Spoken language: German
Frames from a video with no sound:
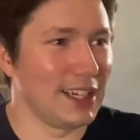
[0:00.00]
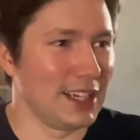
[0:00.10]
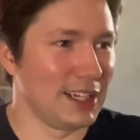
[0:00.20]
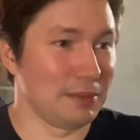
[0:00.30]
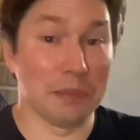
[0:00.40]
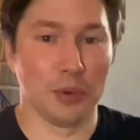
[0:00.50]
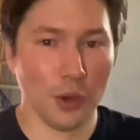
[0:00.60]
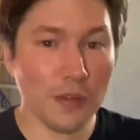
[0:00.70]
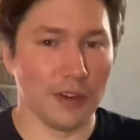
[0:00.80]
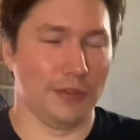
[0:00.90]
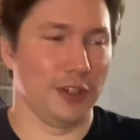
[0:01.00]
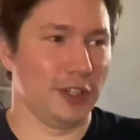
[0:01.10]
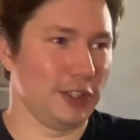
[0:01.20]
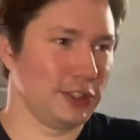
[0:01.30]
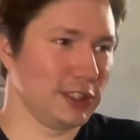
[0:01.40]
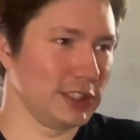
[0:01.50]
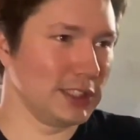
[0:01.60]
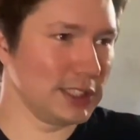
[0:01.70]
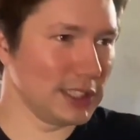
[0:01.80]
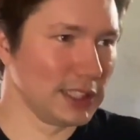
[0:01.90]
Ähm, ein Pulverfeuerlöscher, Gott
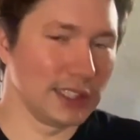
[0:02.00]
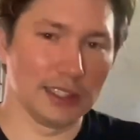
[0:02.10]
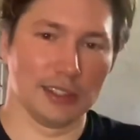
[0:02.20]
sei Dank.